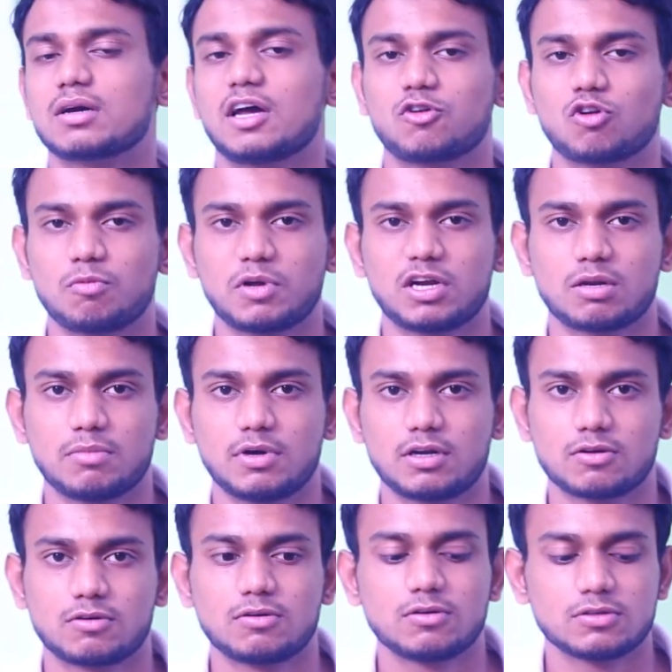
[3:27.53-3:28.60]
கண்ட்ரோல் பண்ணுற
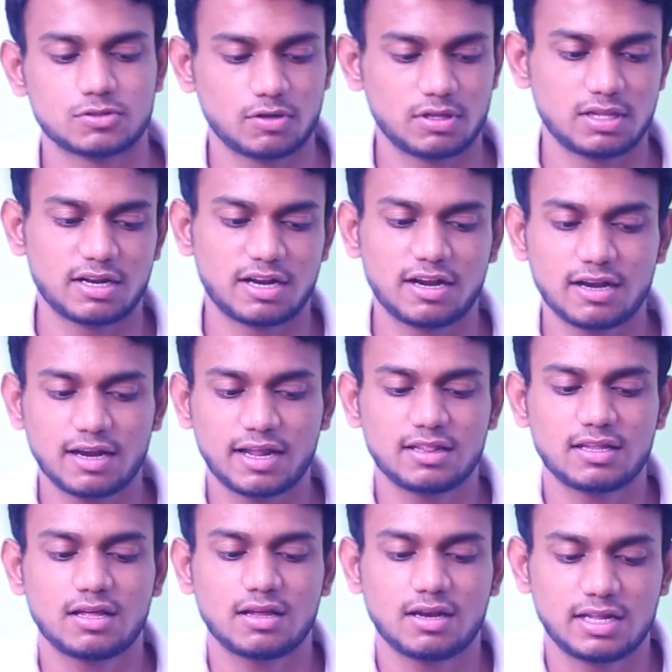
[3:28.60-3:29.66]
மாதிரி இருக்கும் ஸோ இதில் ரெண்டில்
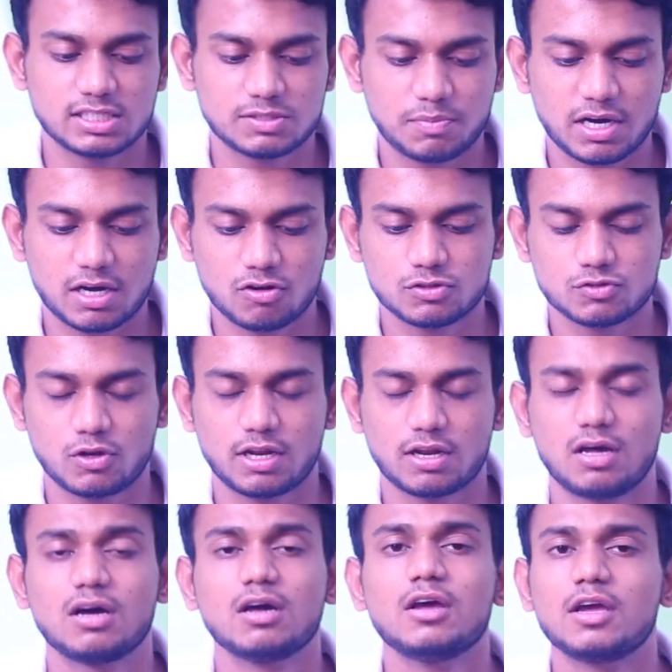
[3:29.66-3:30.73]
எந்த லென்ஸ் பார்க்கணும்னு
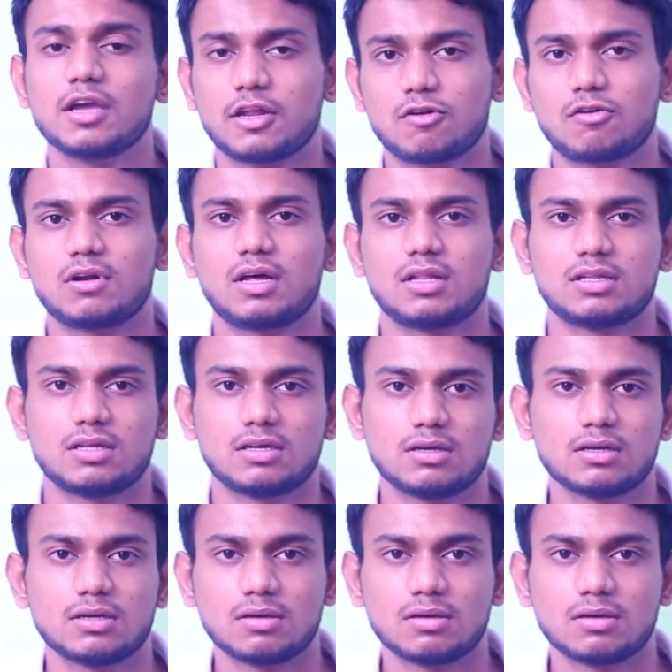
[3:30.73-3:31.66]
சொல்லிக்கலாம் இன்னொன்று அந்த